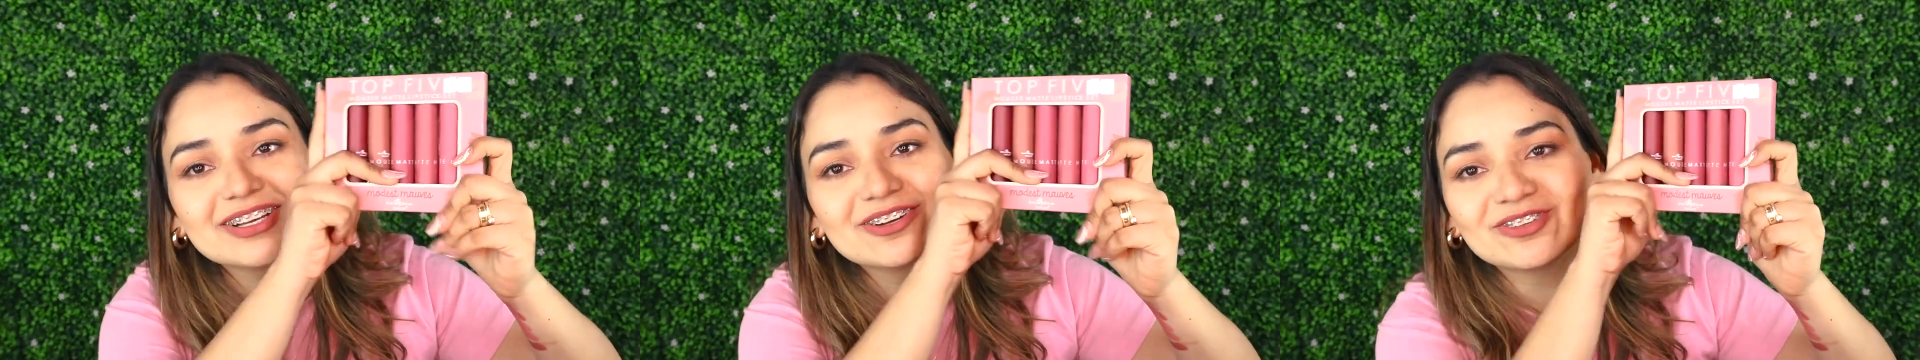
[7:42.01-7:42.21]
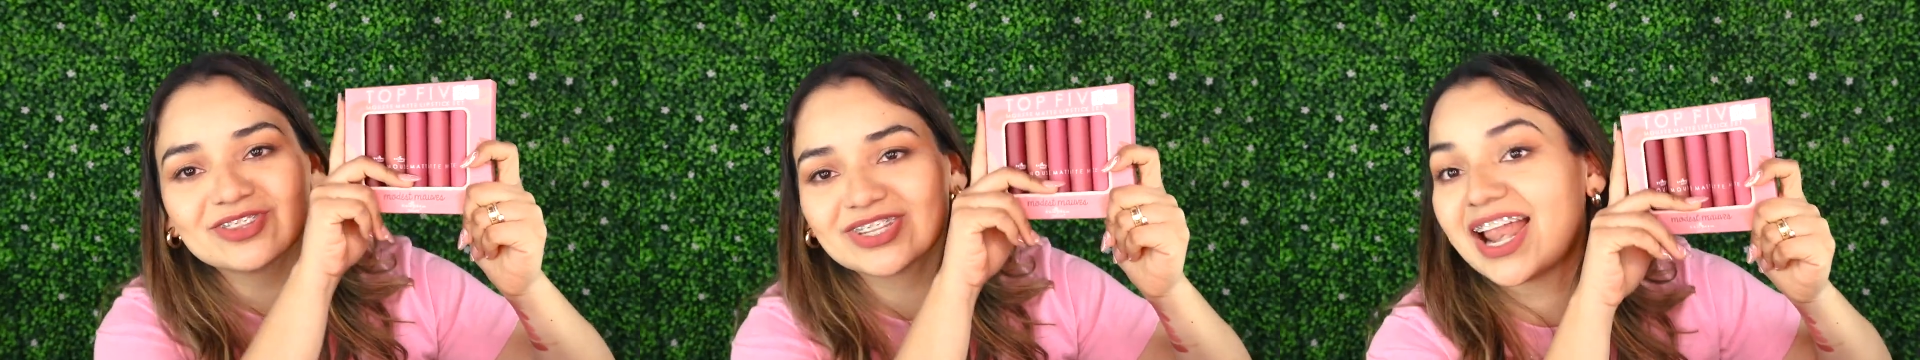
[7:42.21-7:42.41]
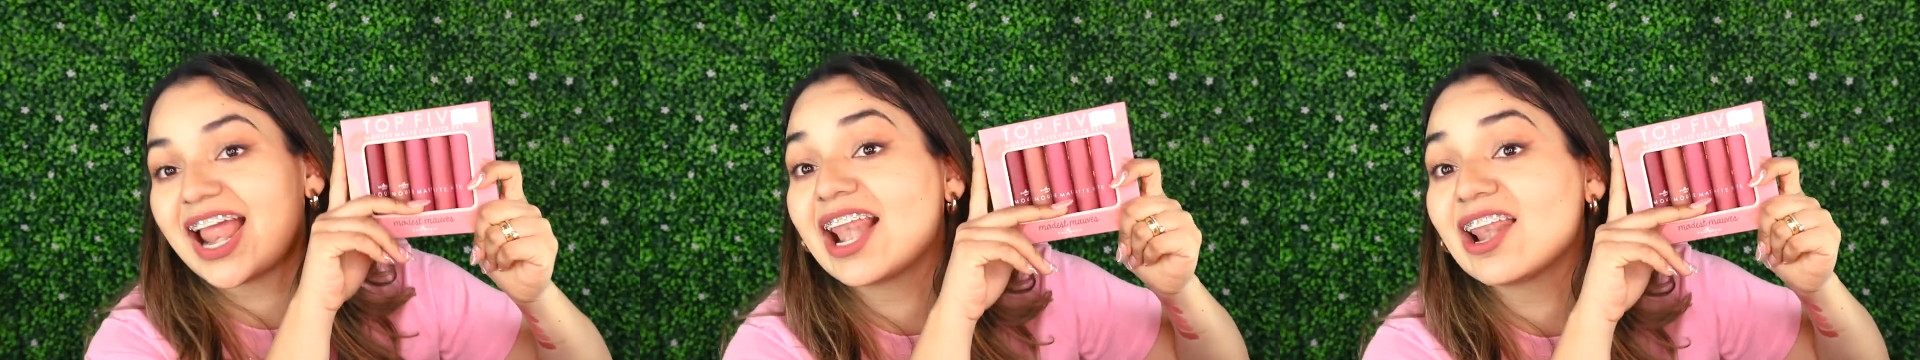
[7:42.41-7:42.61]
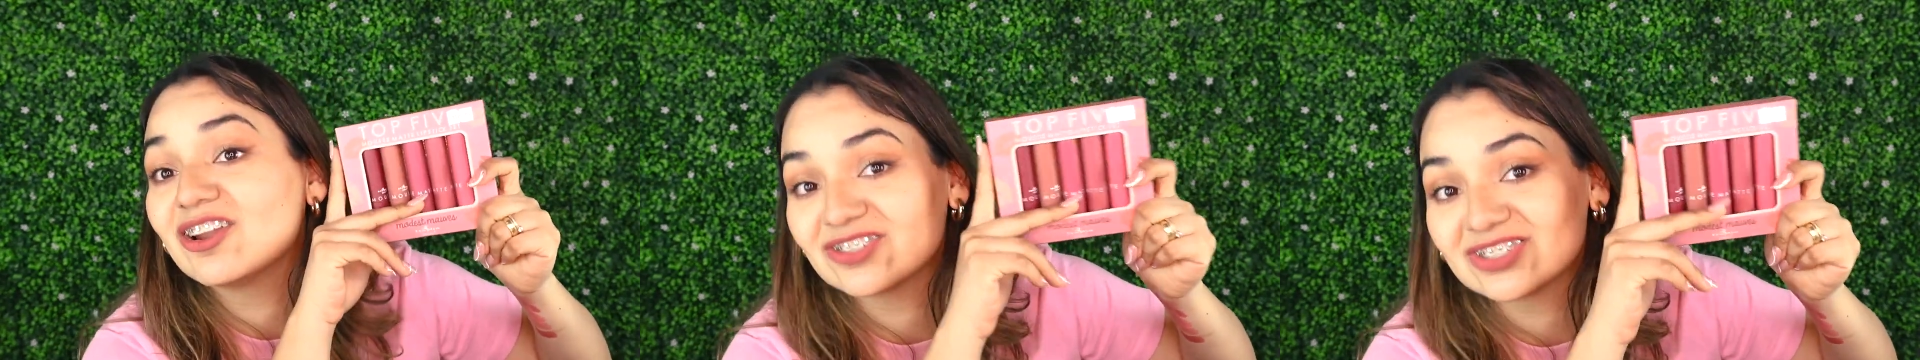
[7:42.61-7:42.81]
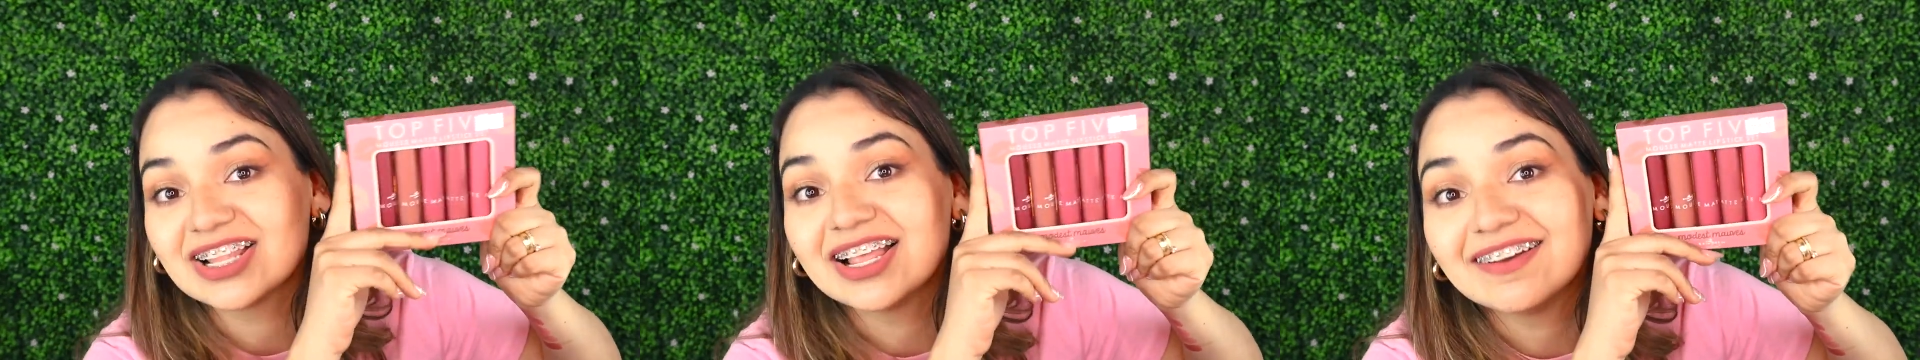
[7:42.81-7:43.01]
encontré
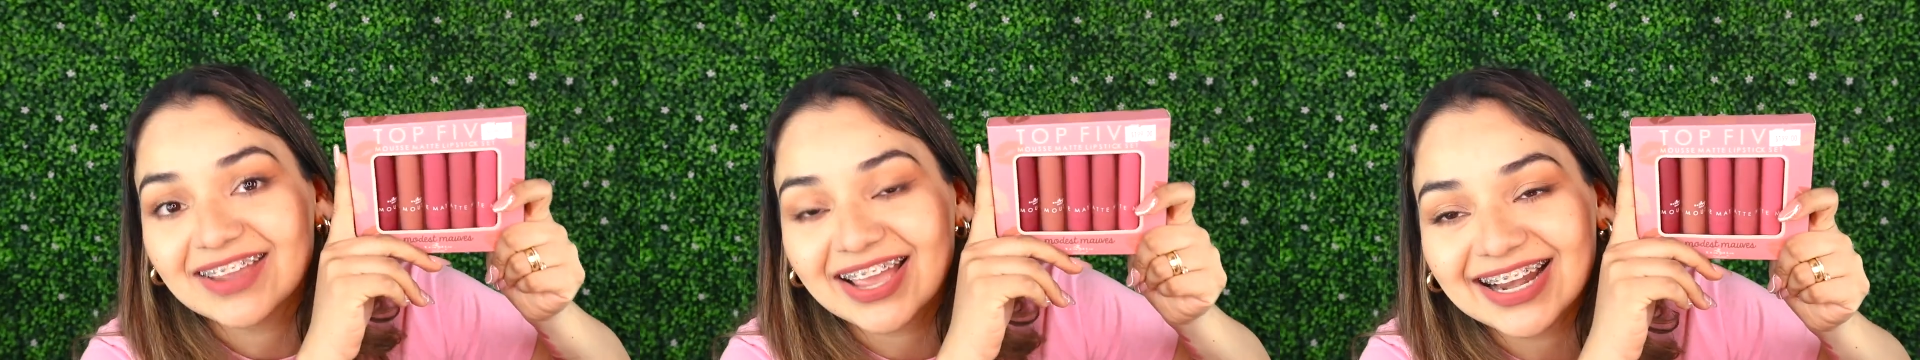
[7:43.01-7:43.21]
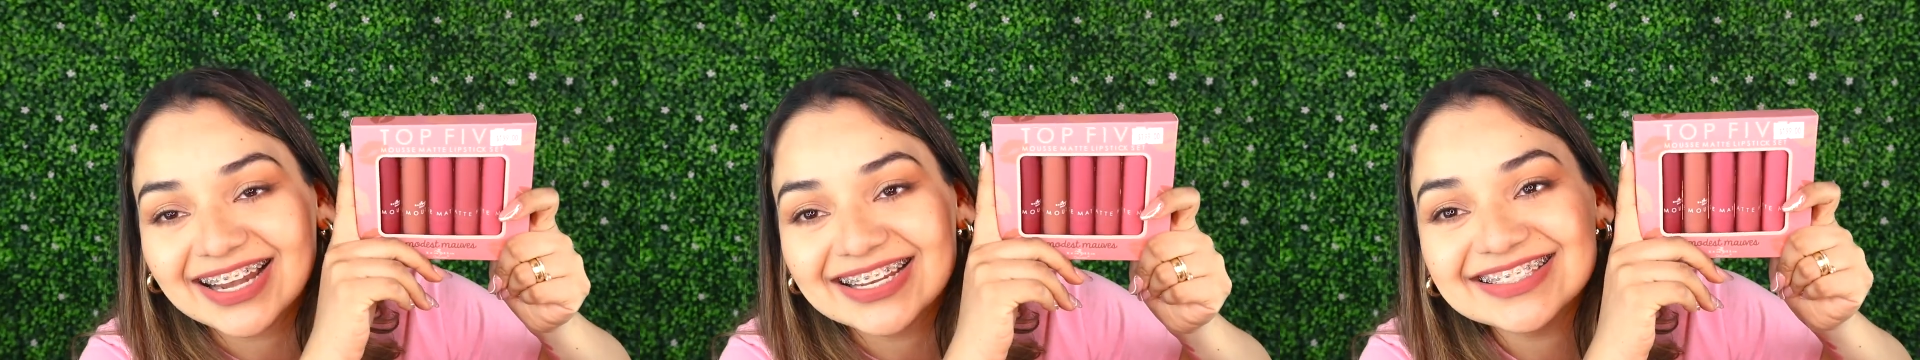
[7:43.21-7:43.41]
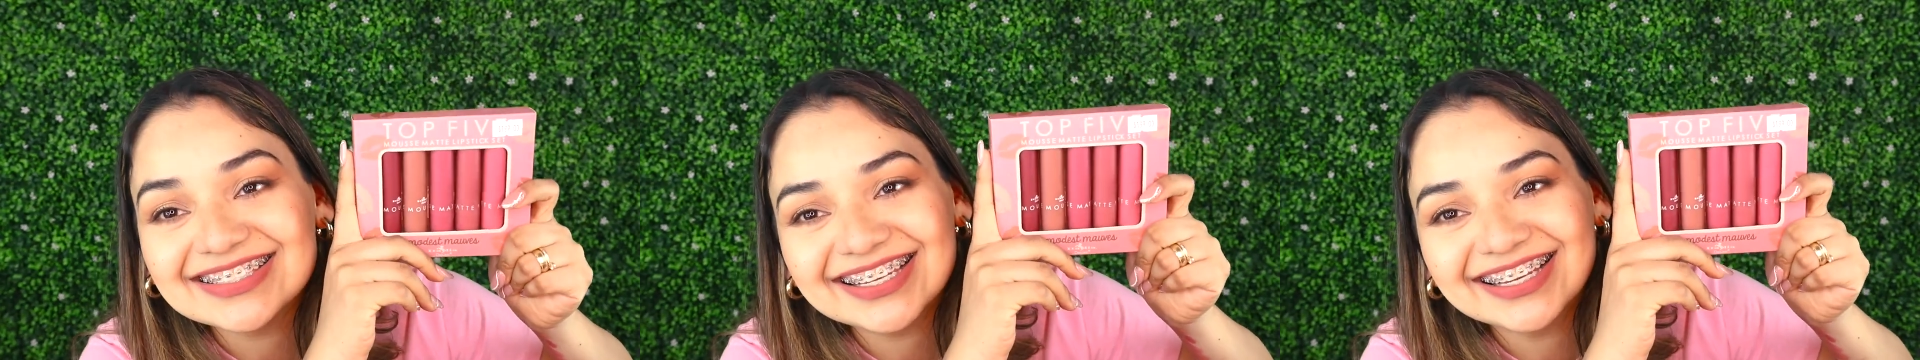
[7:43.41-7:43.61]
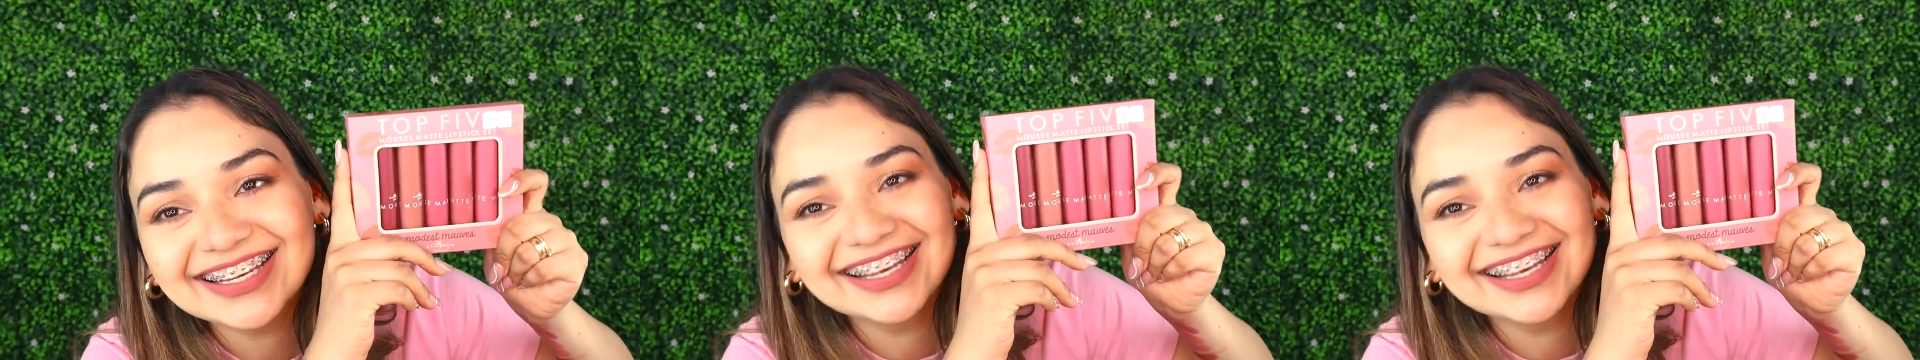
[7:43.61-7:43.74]
los labiales.